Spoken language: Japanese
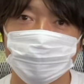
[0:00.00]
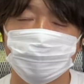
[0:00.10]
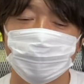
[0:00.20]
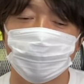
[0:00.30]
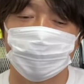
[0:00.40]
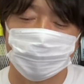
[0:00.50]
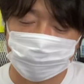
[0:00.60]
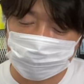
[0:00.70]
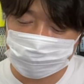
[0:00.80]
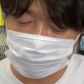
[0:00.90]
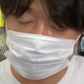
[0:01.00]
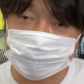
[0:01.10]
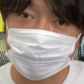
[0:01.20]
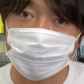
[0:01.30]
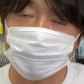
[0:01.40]
いので、えー、利
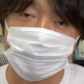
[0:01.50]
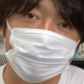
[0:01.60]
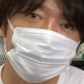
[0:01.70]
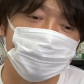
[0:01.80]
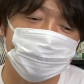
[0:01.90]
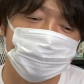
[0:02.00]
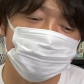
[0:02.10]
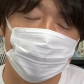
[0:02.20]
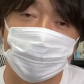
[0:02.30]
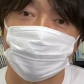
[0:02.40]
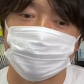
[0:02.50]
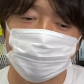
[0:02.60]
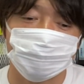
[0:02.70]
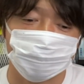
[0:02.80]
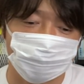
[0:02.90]
益がね、えー、まあ減っ
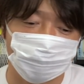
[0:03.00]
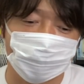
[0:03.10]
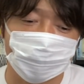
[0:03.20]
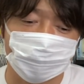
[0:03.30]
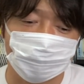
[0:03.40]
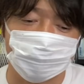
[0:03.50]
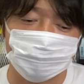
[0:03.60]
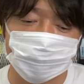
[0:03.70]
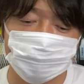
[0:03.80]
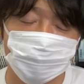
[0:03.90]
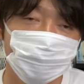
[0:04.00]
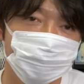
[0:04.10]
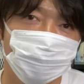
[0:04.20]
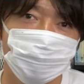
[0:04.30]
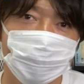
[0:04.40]
たということになっております。もちろん
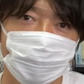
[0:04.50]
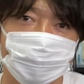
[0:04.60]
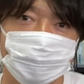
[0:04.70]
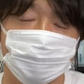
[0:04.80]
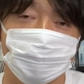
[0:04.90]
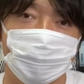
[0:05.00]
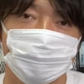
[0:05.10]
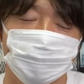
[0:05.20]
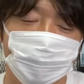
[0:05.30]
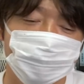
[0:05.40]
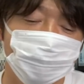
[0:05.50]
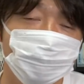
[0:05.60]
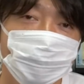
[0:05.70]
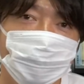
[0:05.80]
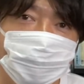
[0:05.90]
想定内ですけどね、
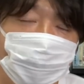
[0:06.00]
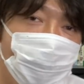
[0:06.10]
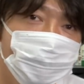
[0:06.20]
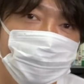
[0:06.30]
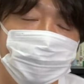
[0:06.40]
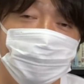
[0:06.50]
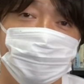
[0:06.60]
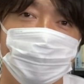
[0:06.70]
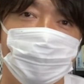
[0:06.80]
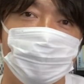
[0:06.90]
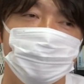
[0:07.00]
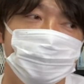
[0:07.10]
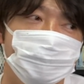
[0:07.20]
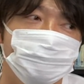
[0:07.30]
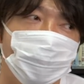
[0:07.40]
想定外になってきた時が、
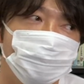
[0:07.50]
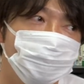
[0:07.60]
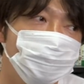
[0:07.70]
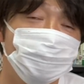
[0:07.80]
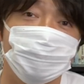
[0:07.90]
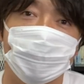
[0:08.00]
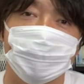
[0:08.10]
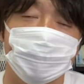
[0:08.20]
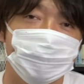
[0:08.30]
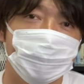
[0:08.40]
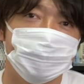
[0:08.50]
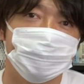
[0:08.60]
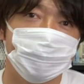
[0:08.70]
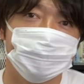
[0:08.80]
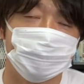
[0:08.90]
まああの、いよいよね、第
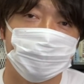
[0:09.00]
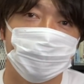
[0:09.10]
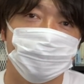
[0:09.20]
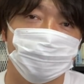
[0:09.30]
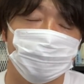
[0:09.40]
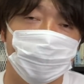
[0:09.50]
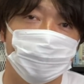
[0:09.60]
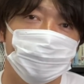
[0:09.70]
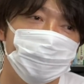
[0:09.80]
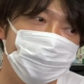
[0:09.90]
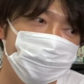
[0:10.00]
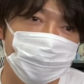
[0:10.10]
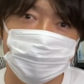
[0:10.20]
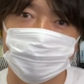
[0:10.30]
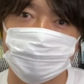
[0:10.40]
2、第3、第4のね、えー、
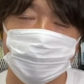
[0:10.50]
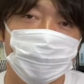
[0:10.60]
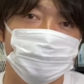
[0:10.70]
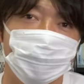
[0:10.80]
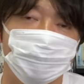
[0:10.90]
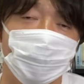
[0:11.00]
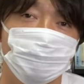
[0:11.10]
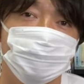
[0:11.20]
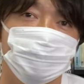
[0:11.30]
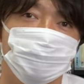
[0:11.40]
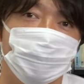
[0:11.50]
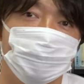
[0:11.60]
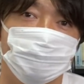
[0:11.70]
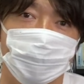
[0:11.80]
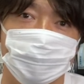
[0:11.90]
対策、リカバーの矢を打つことにな
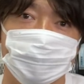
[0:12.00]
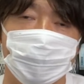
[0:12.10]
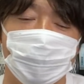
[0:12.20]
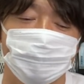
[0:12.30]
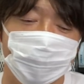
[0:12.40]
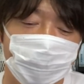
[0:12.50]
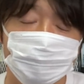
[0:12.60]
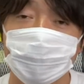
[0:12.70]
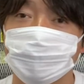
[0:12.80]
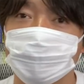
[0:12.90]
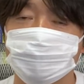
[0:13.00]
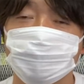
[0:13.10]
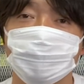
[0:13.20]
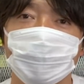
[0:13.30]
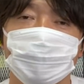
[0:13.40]
ると思いますが、今はまだそ
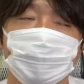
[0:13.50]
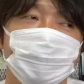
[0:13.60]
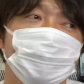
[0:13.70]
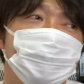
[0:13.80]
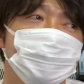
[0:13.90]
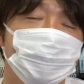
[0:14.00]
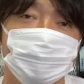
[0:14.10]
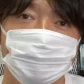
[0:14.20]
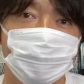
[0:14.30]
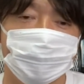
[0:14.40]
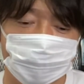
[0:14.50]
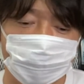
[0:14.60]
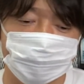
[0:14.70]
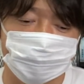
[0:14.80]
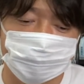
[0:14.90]
れをね、えー、出してはい
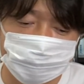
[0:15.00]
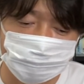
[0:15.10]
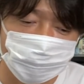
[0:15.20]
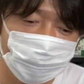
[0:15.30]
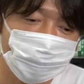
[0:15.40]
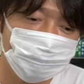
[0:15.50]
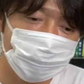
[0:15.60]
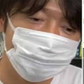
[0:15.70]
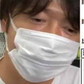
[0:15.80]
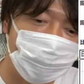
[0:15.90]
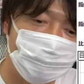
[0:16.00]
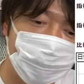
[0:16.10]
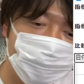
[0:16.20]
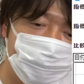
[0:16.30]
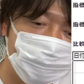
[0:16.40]
ないです。で、あとはね、え
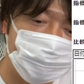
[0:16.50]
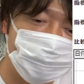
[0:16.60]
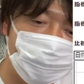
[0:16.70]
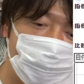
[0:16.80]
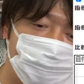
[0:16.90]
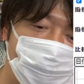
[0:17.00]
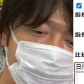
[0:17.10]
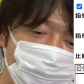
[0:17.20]
マザーズですが、まあ、